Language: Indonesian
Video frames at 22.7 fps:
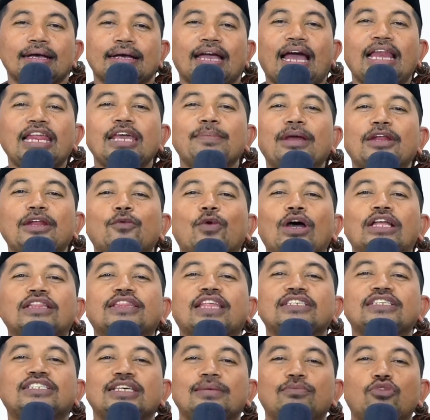kalimat wa
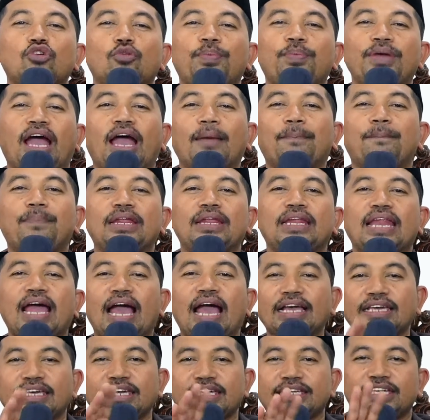wa'tasimu
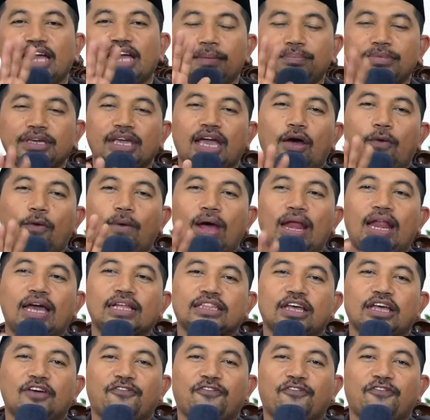bihablillahi jami'a wa la